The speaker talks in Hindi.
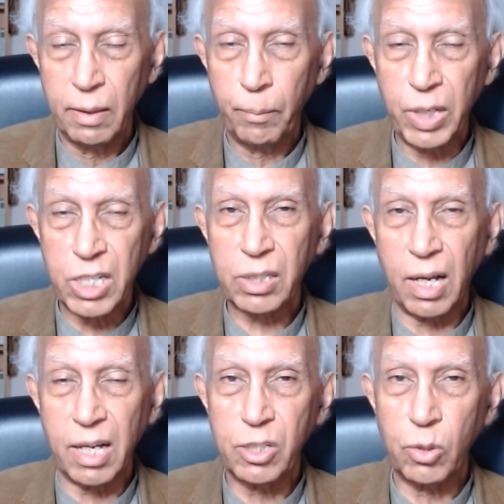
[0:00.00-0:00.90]
प्रीस
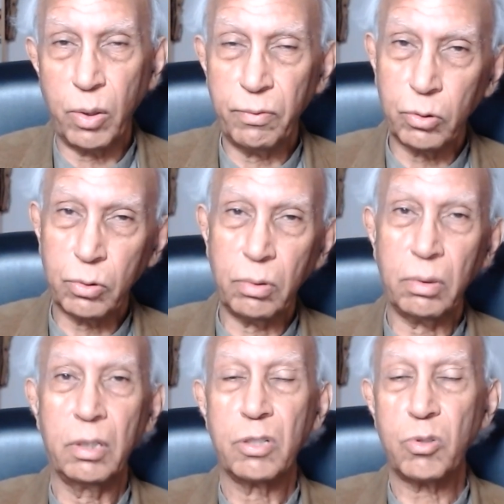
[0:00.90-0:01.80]
क्लास जो है वो तो
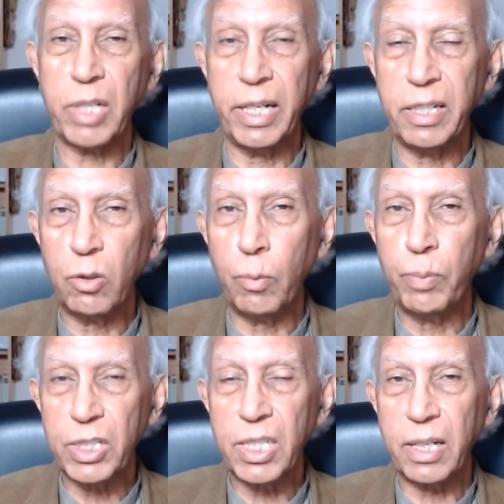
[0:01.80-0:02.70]
सोसाइटी को
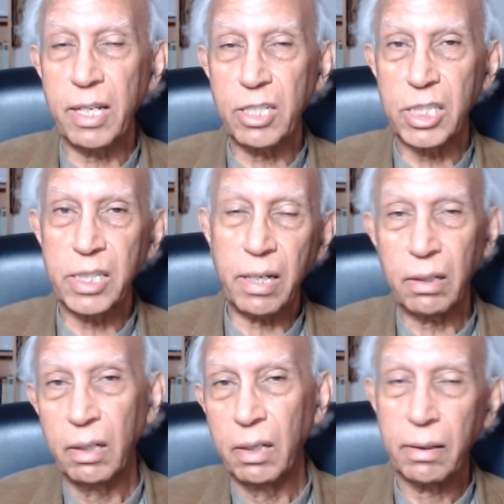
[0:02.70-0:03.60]
पीछे खींचती है
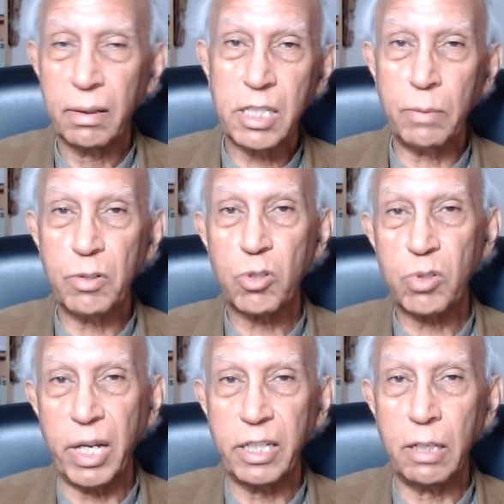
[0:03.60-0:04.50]
किसी भी
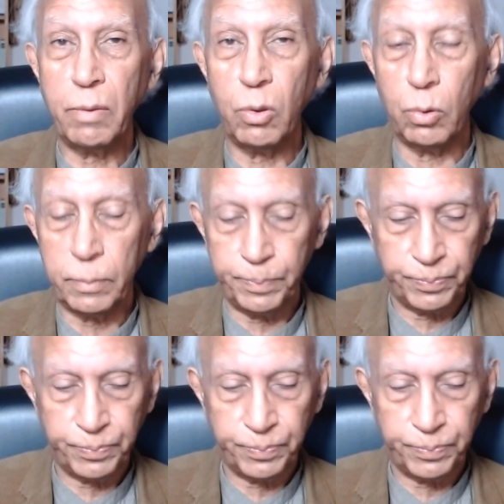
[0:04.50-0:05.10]
सोसाइटी में हो